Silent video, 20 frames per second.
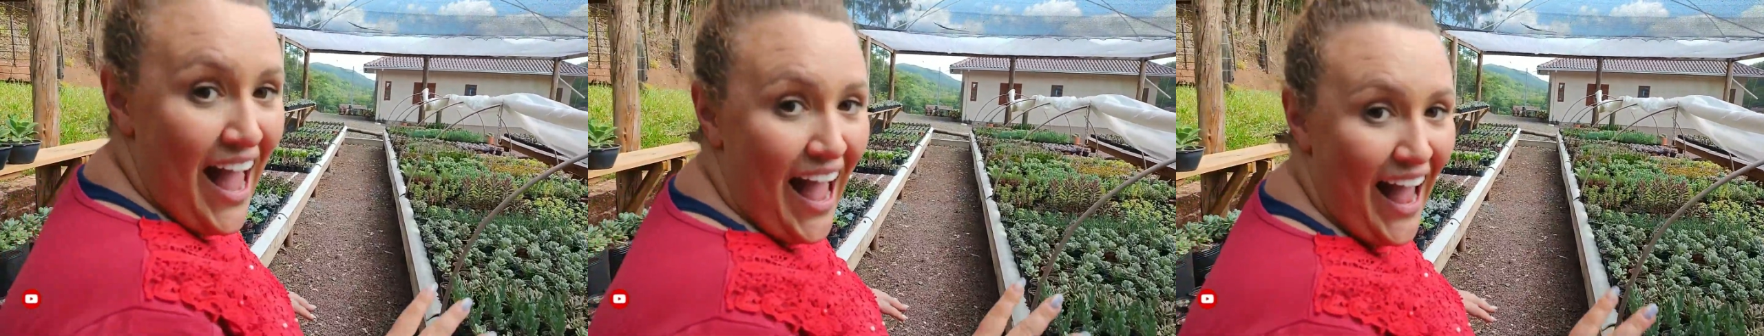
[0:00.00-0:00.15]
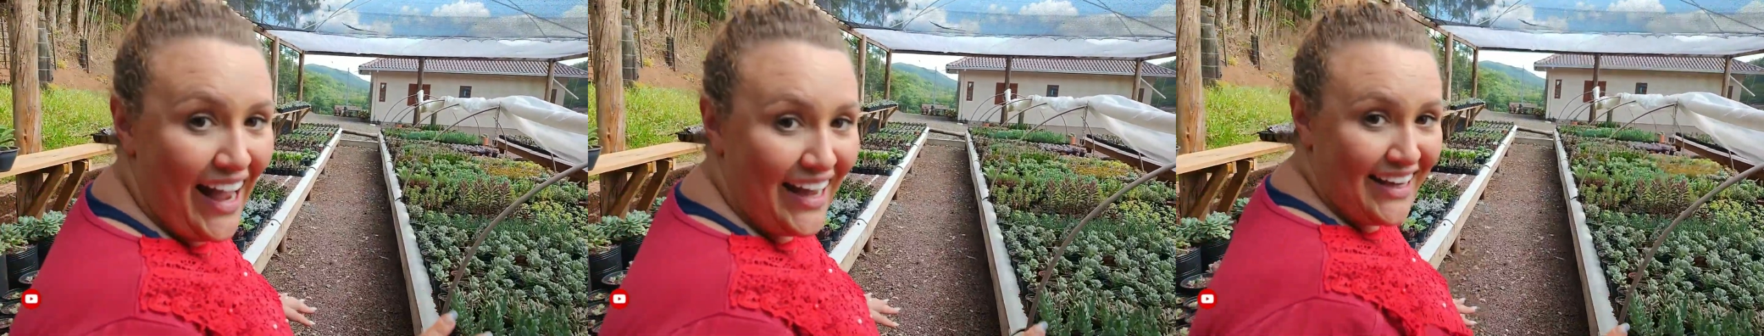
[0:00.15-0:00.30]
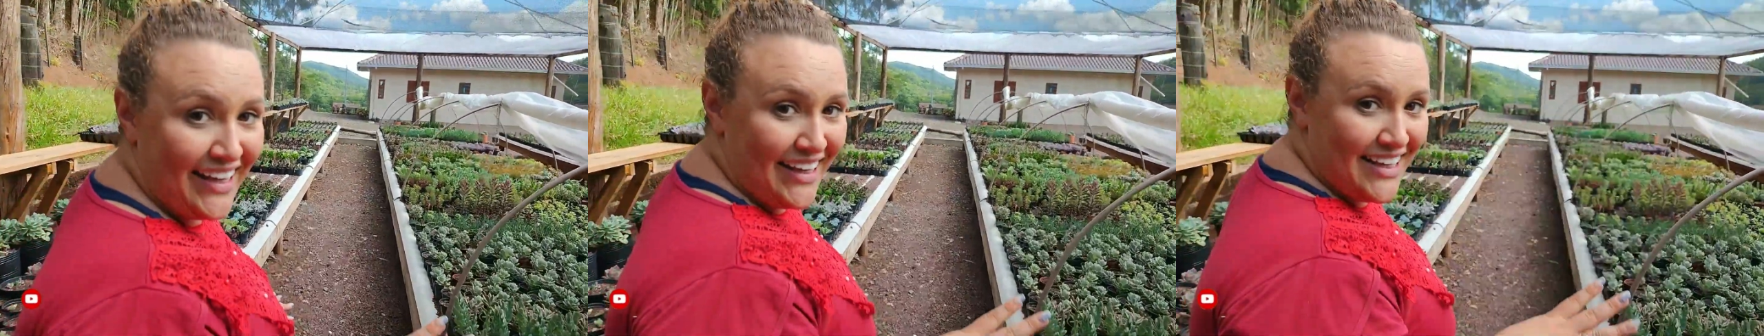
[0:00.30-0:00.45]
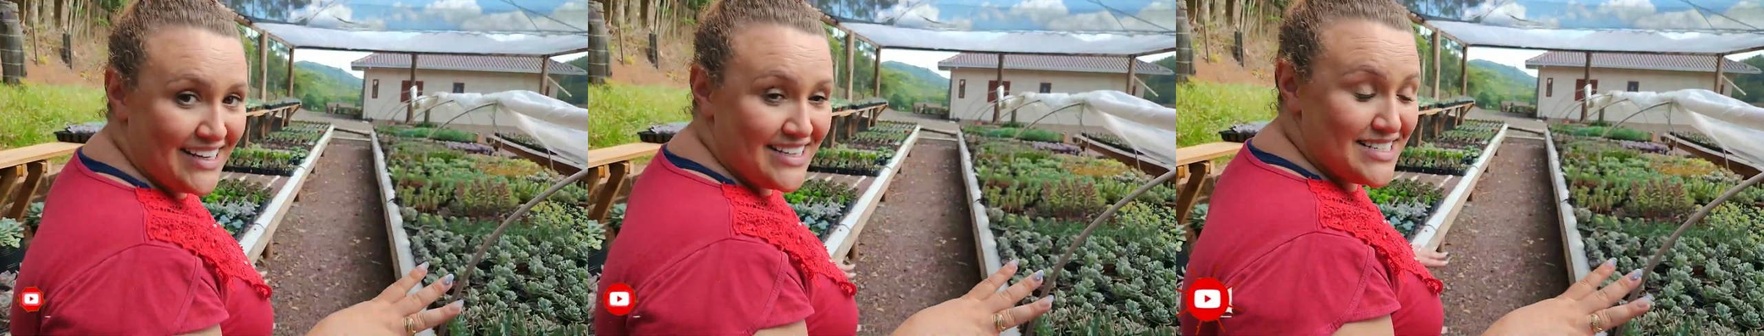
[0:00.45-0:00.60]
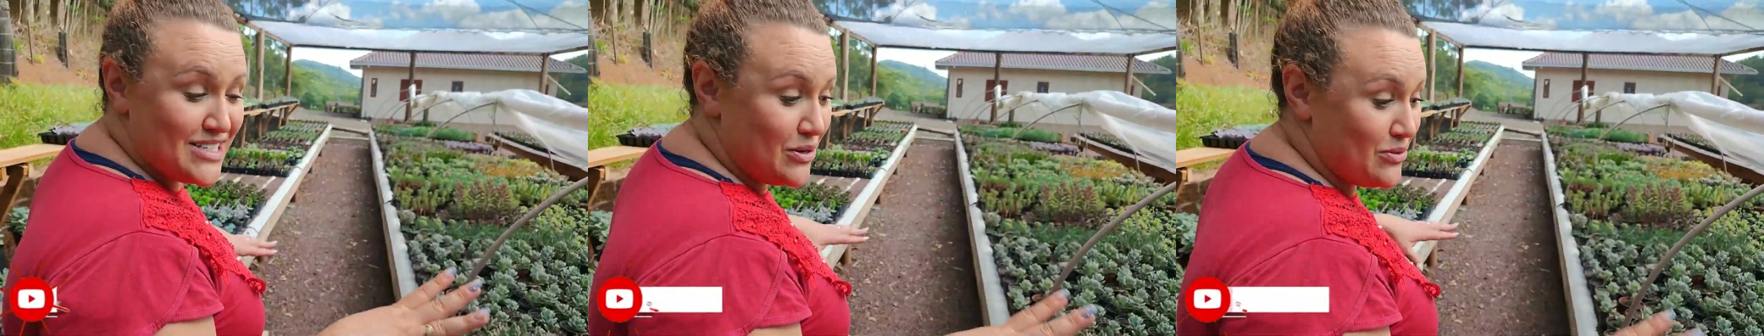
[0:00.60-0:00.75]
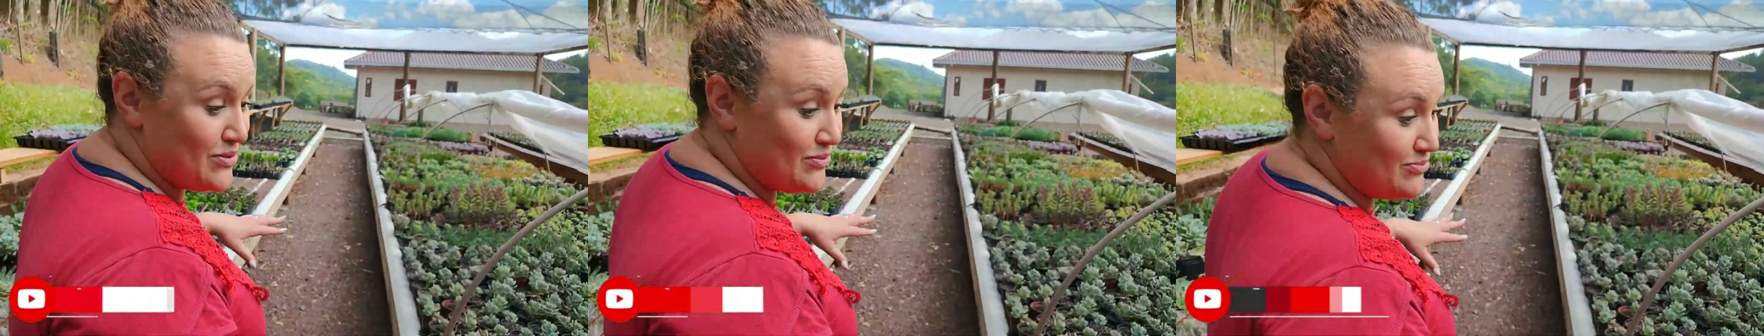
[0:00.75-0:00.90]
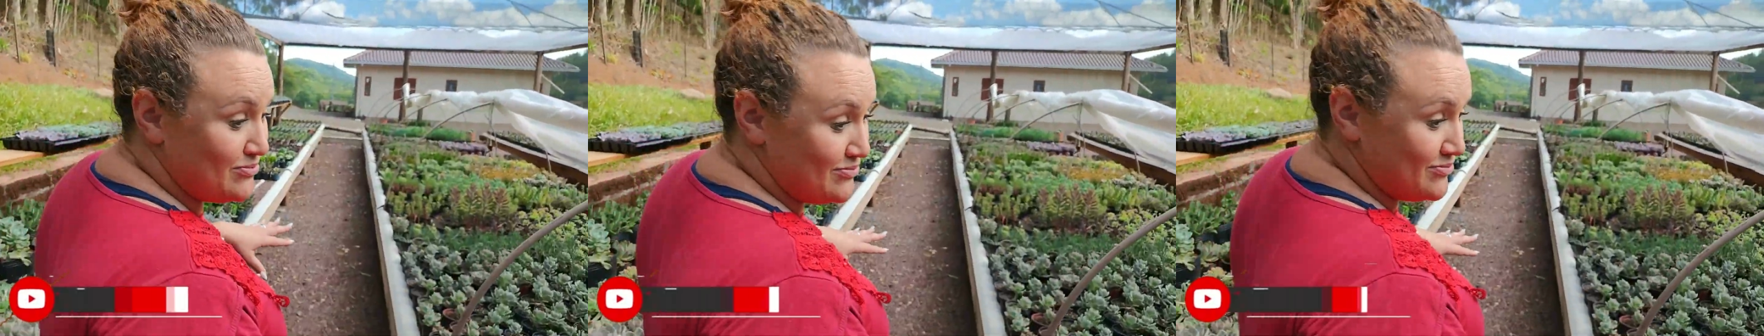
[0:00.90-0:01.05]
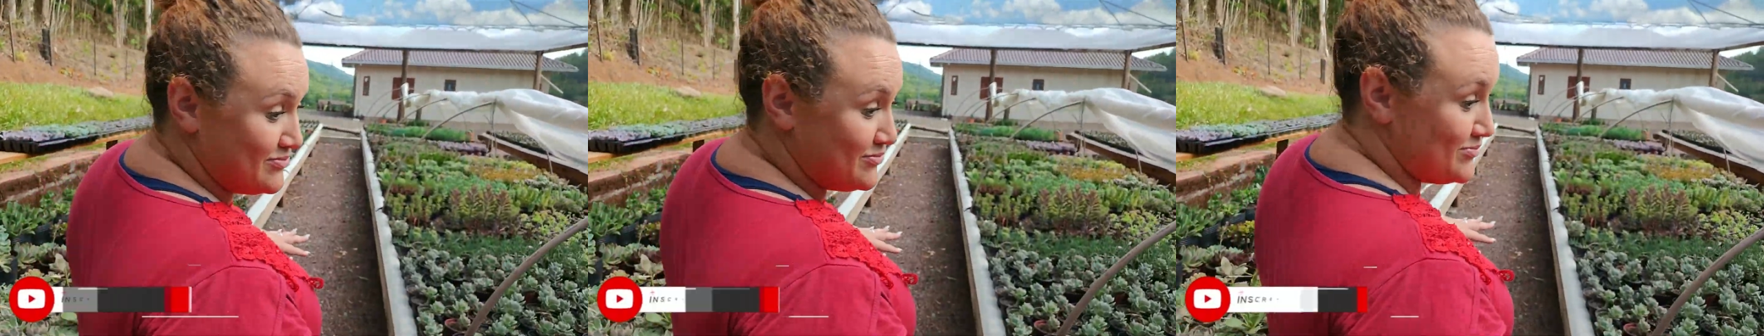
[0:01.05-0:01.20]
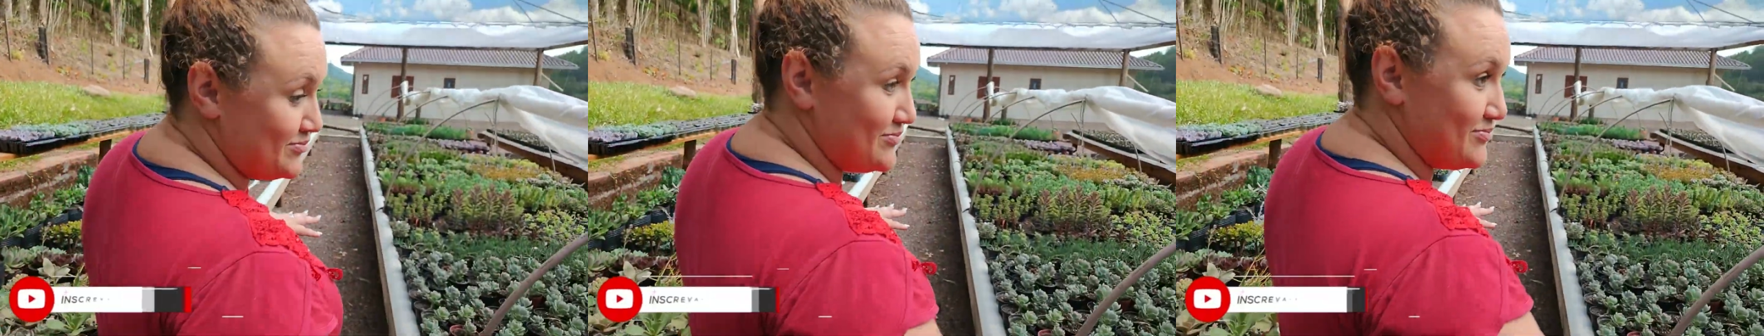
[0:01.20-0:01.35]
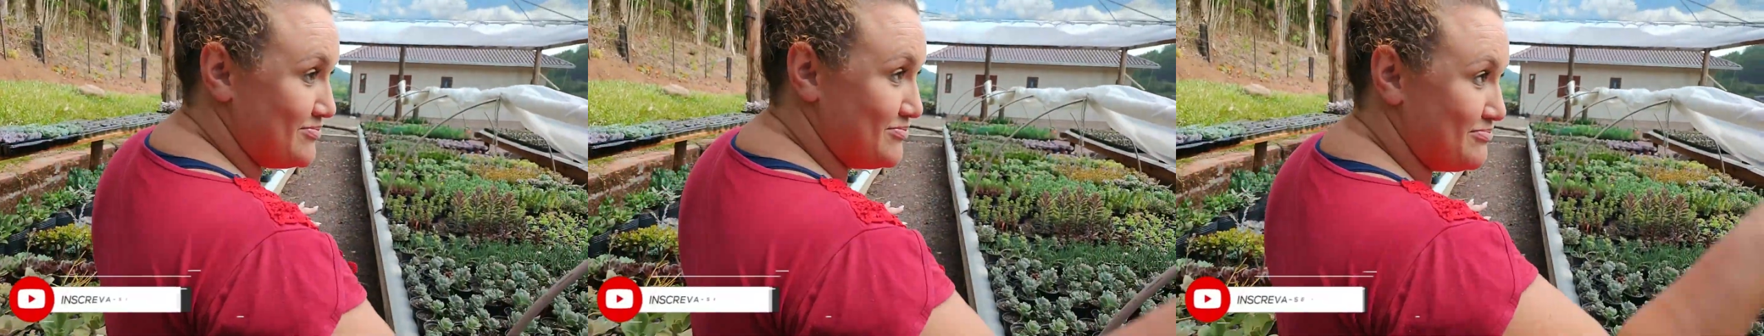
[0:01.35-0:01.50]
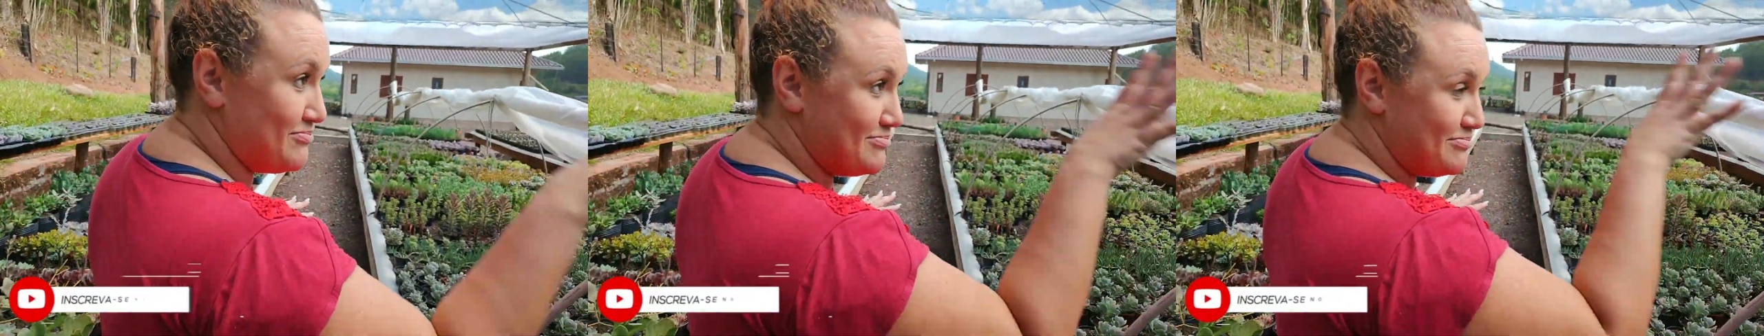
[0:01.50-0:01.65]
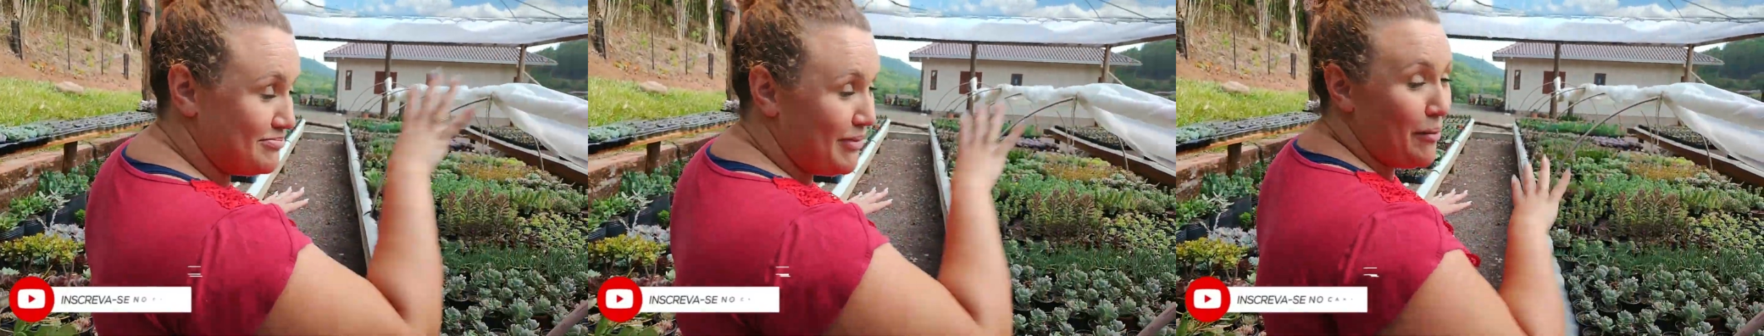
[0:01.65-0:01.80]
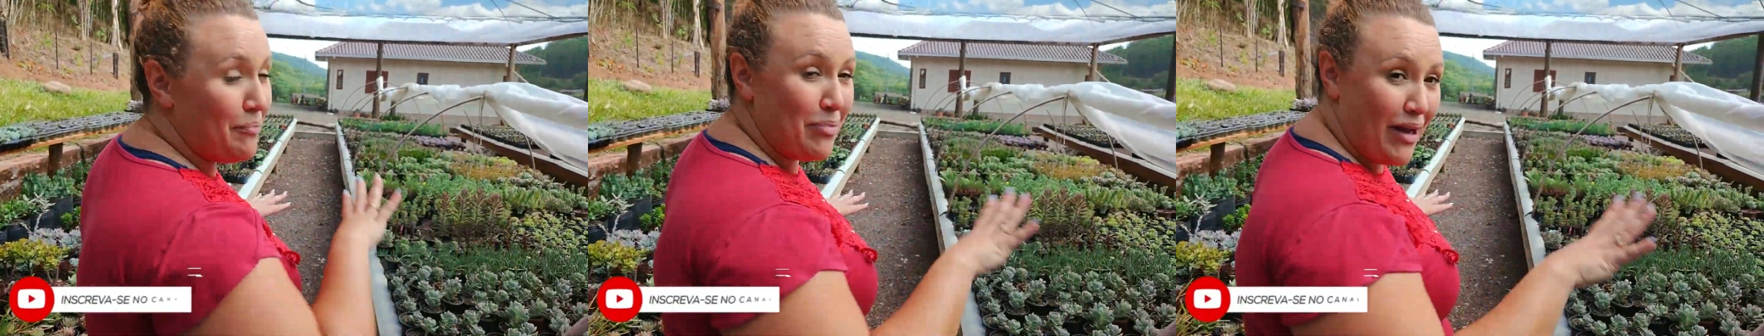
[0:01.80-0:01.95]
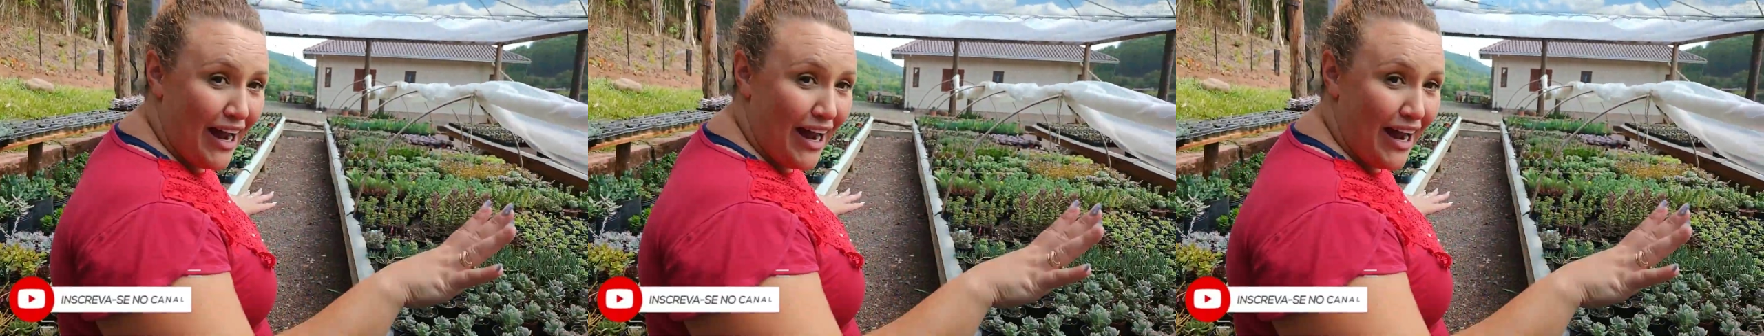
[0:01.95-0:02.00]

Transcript: Aqui são uma